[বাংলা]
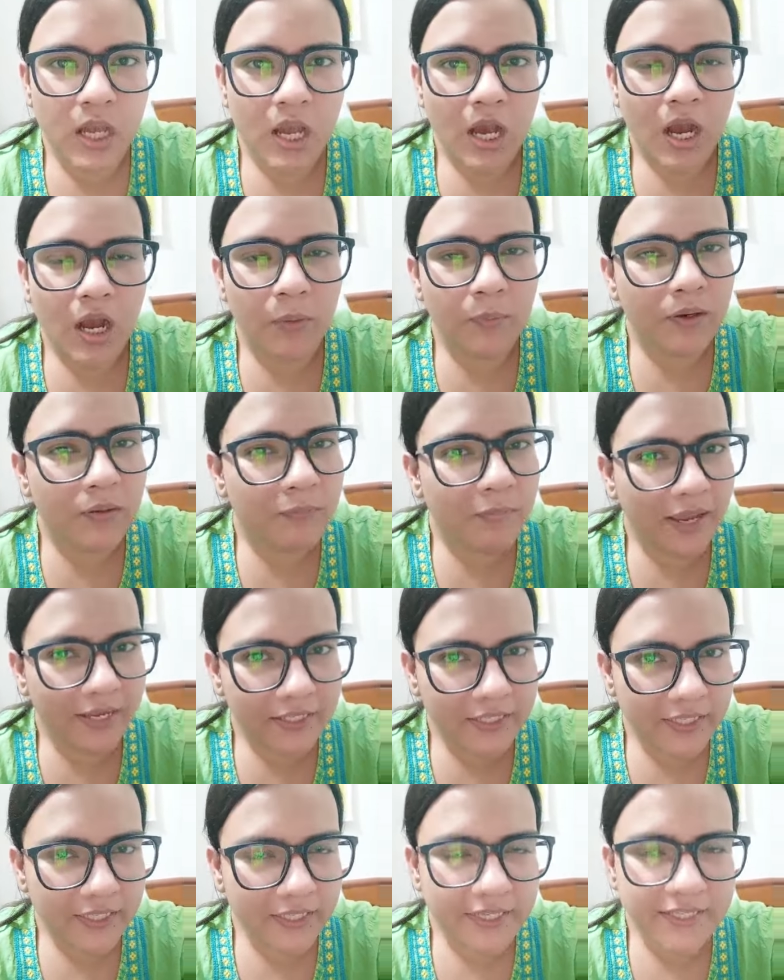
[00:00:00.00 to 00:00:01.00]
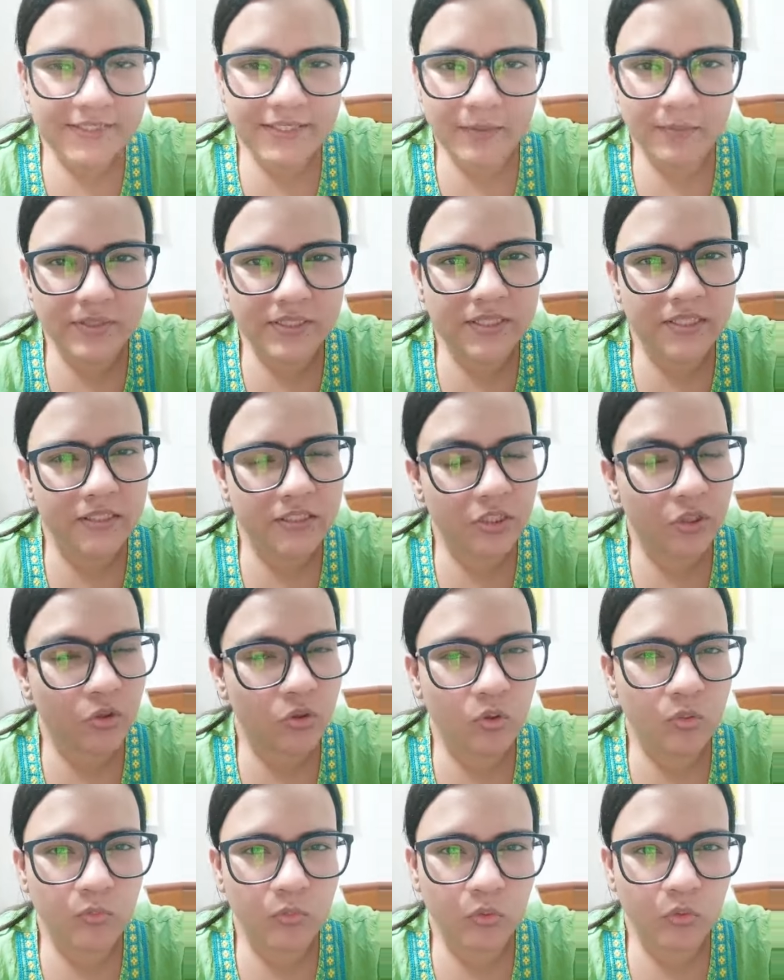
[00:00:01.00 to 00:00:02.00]
আমার ব্যাঙ্কিং এক্সামস নিয়ে
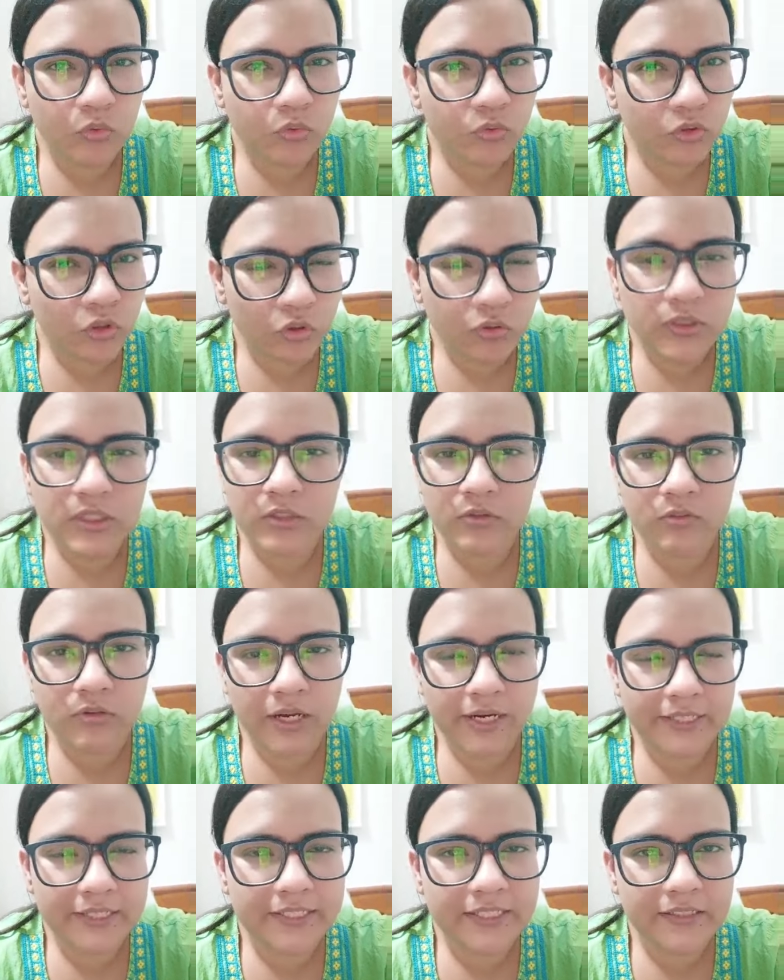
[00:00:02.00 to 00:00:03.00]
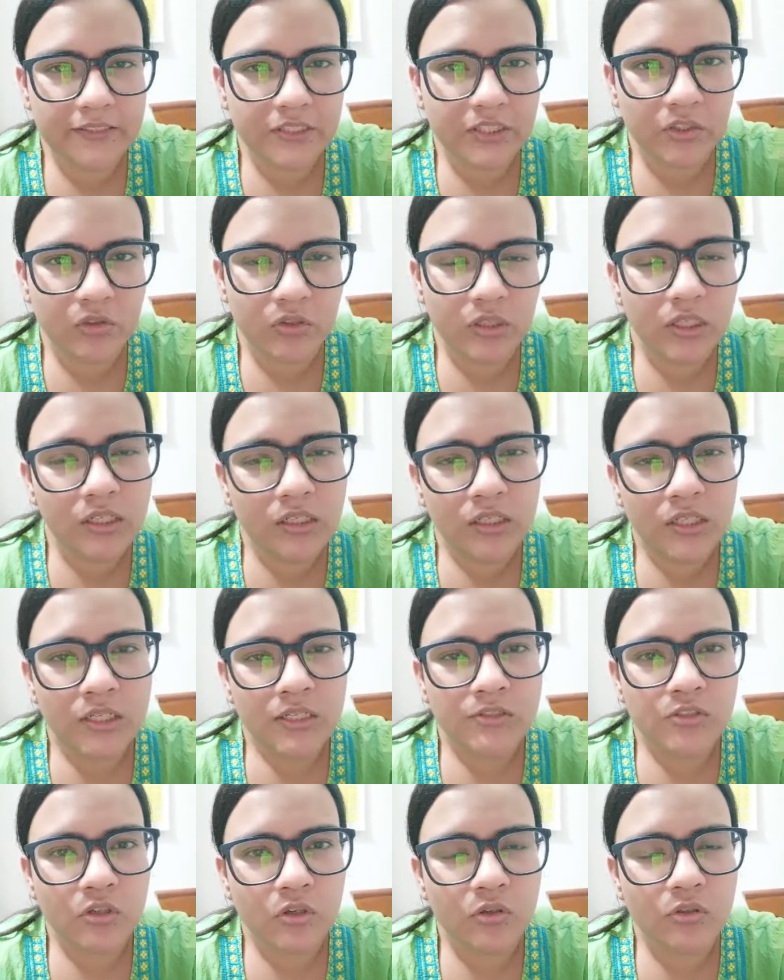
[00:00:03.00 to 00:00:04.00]
সেরকম কোনো ধরনের কোনো আইডিয়া ছিল না
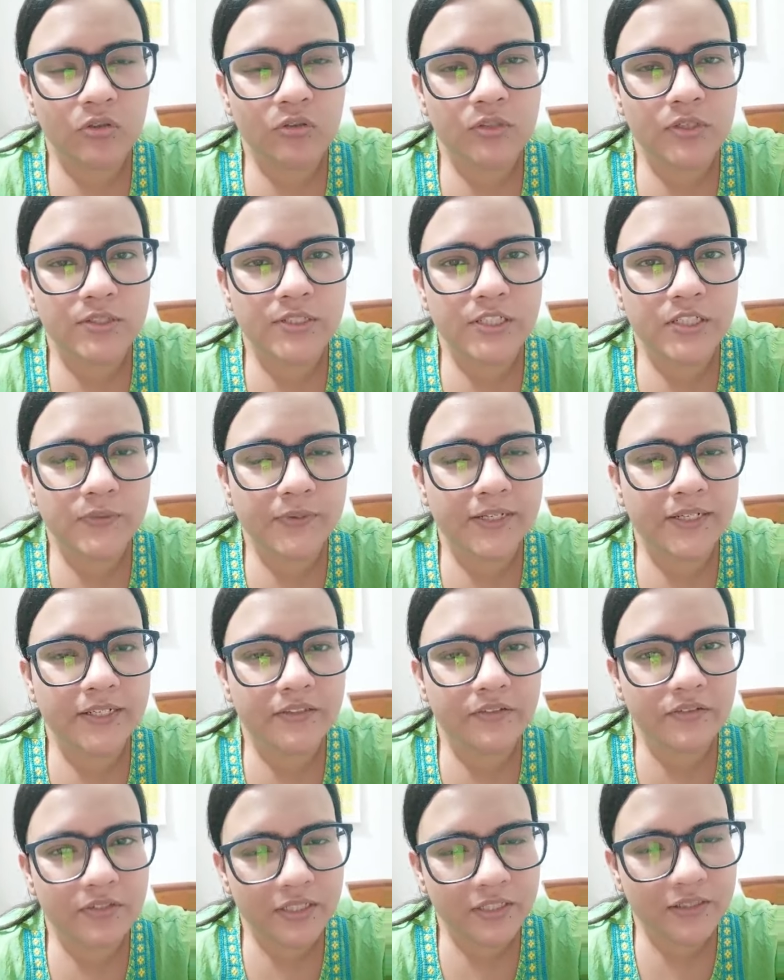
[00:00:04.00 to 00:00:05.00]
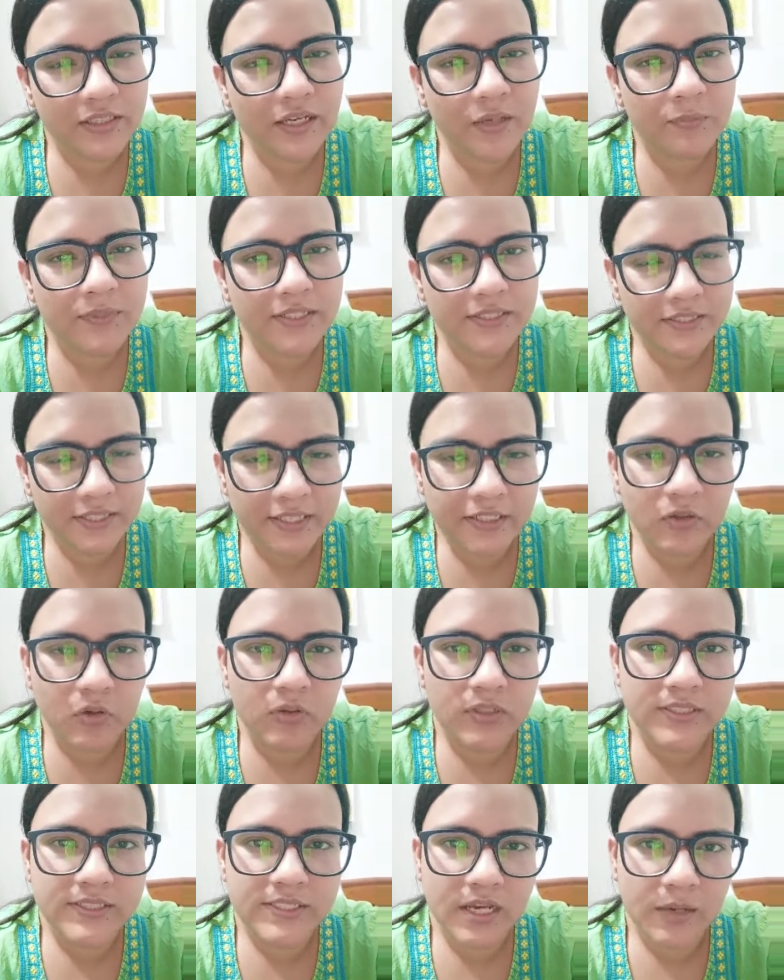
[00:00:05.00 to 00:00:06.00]
যখন টু থাউজেন্ড টোয়েন্টি থ্রিতে আমি ডিসাইড
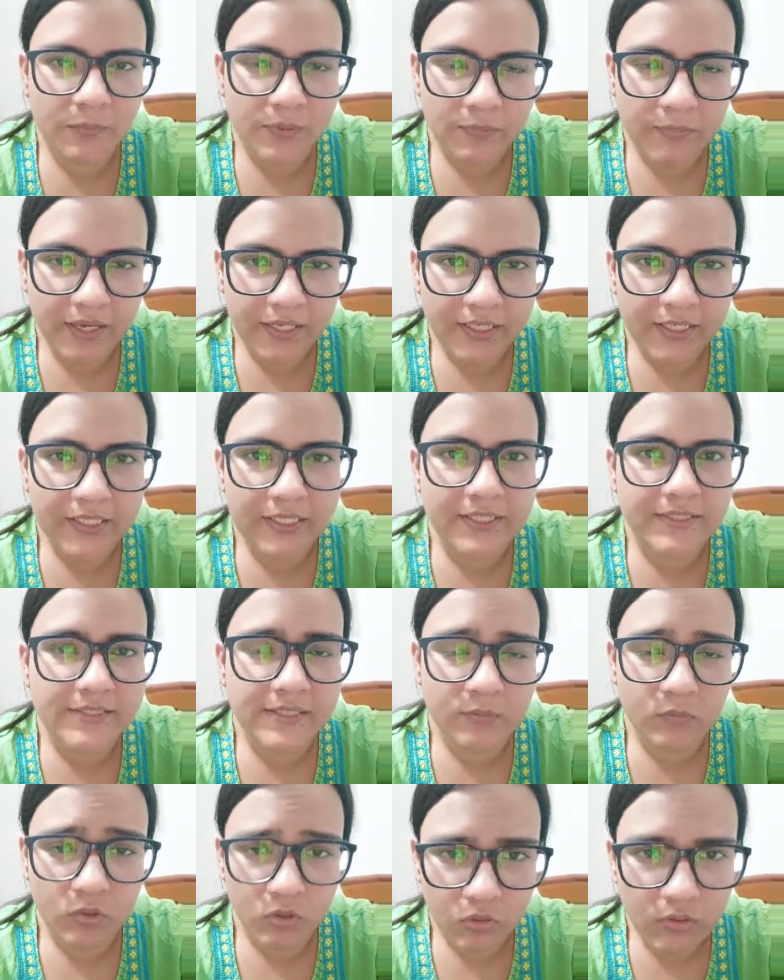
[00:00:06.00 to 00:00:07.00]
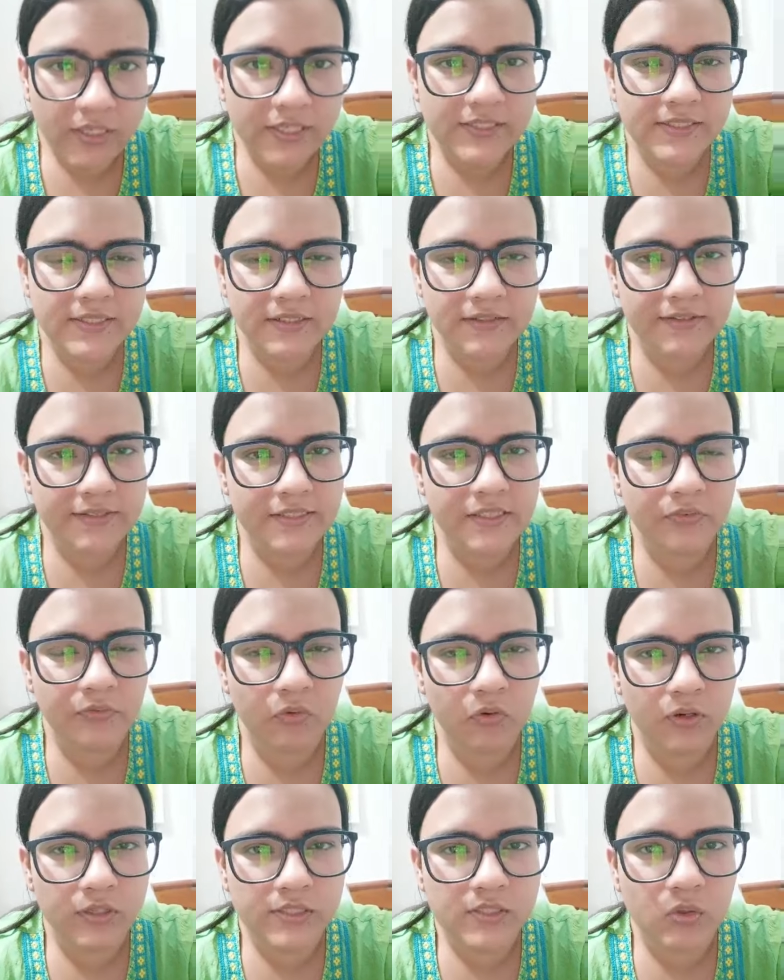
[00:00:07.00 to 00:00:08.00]
করি যে আমি ব্যাঙ্কিং এক্সামগুলোকেই সিরিয়াসলি
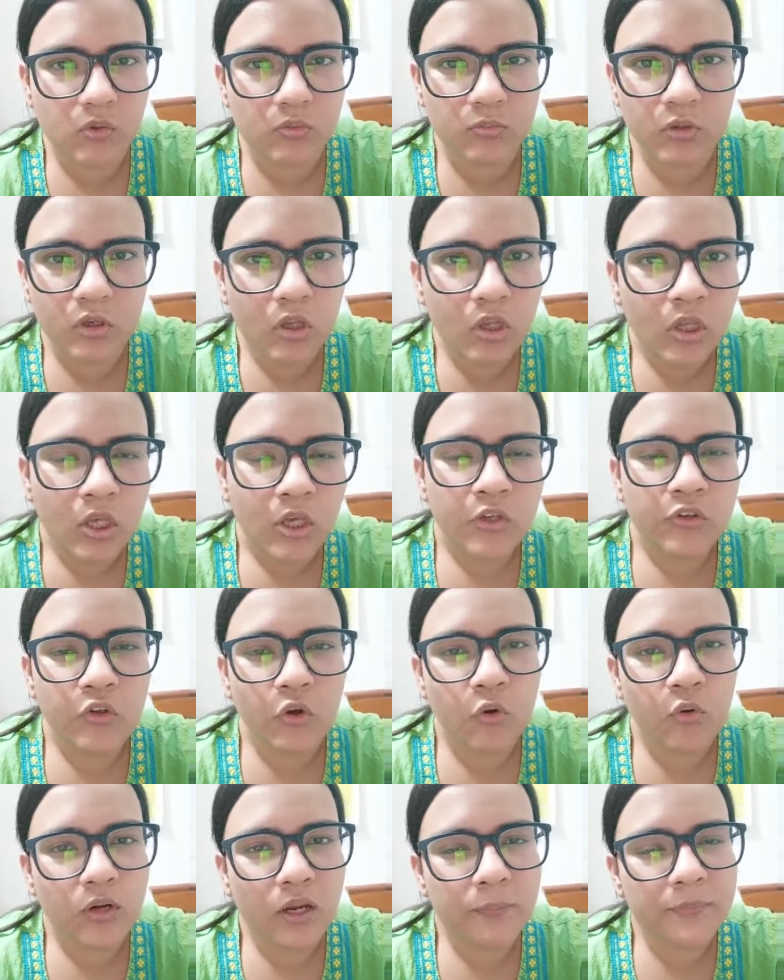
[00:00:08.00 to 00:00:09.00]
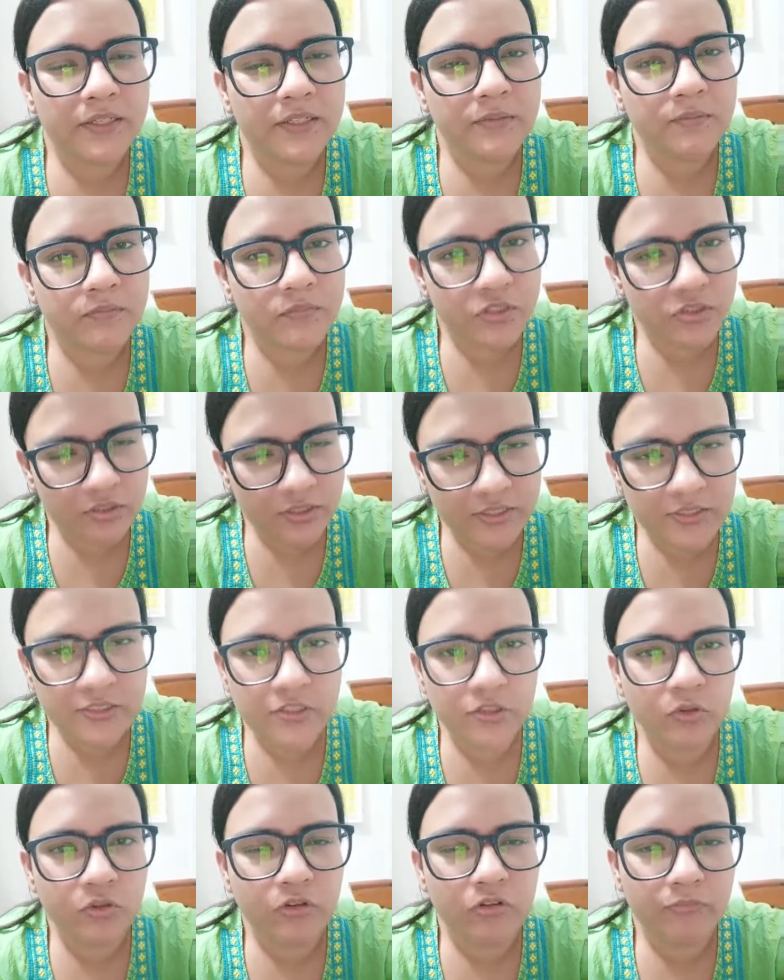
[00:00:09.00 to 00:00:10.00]
ফোকাস করব তখন আমি মিশ্রা
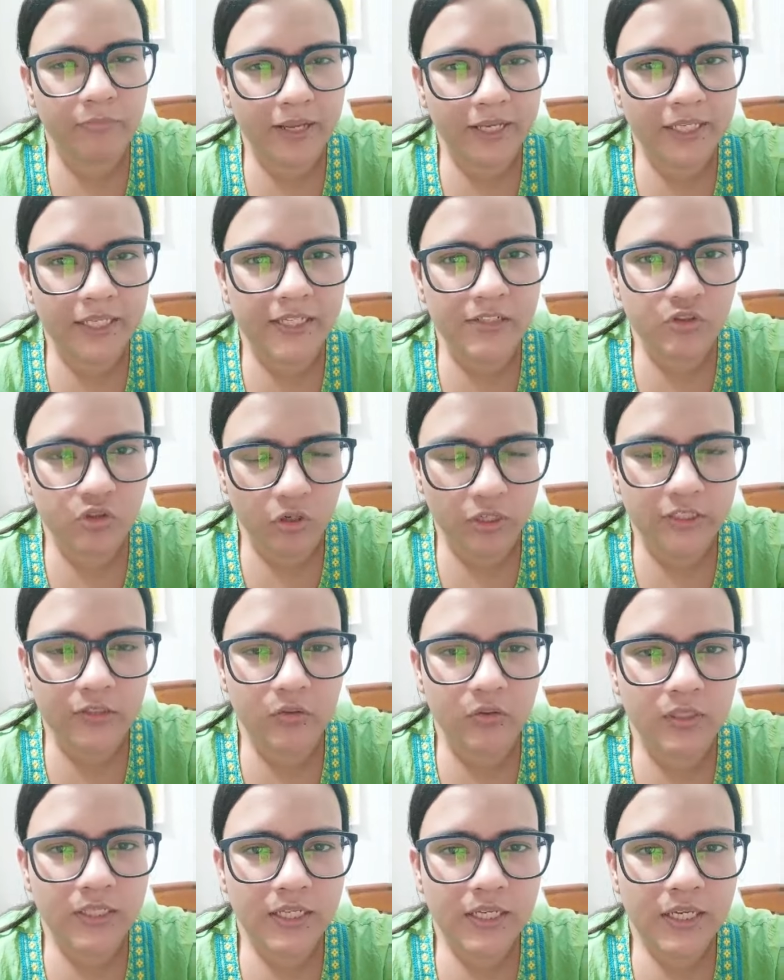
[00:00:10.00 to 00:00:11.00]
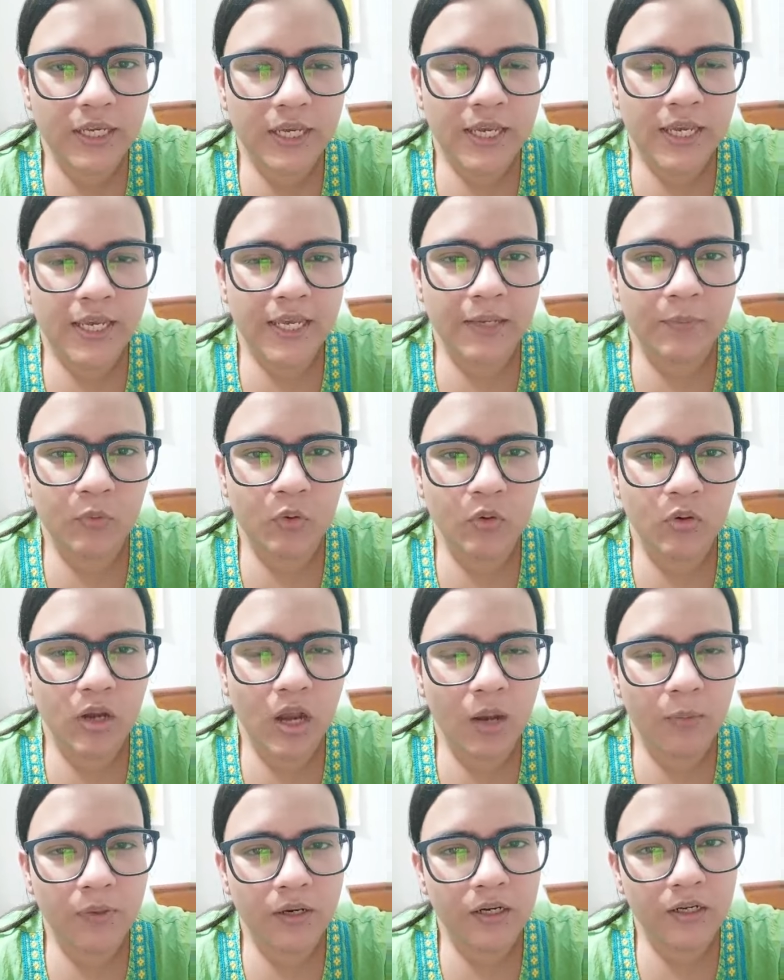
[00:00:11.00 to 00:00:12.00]
ইনস্টিটিউট অফ ব্যাঙ্কিং জয়েন করি এবং
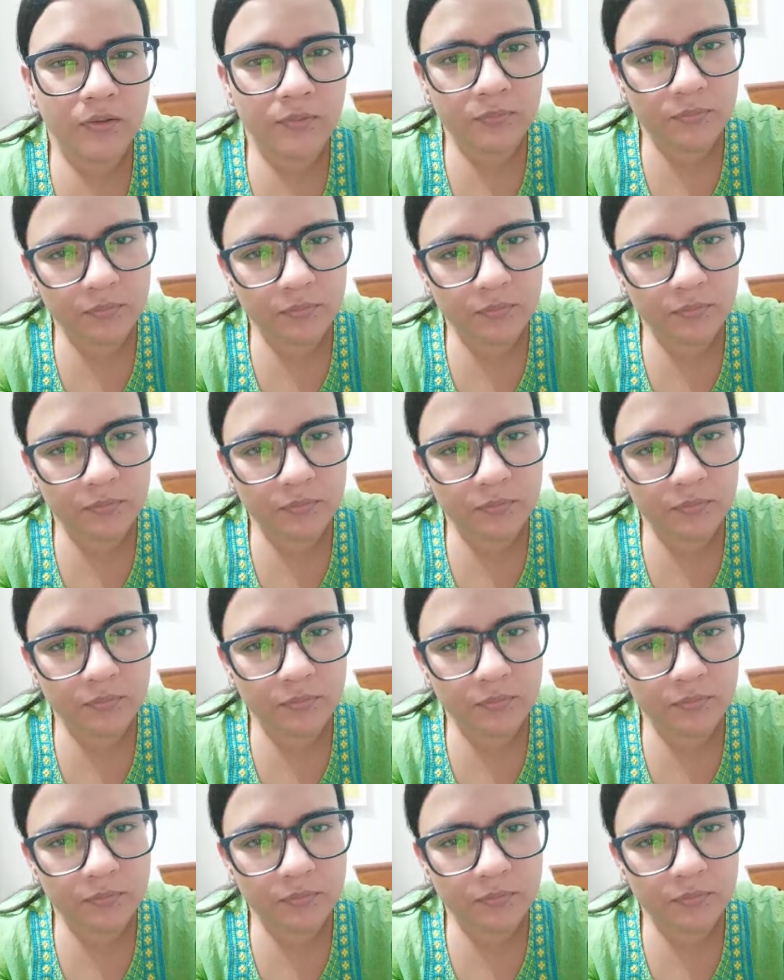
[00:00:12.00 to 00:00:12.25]
আমার